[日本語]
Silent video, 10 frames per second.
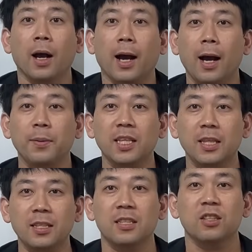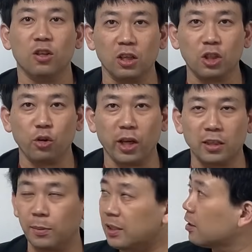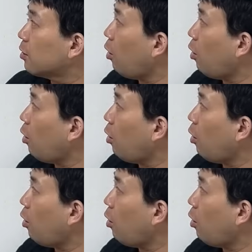川端です。よろしくお願いします。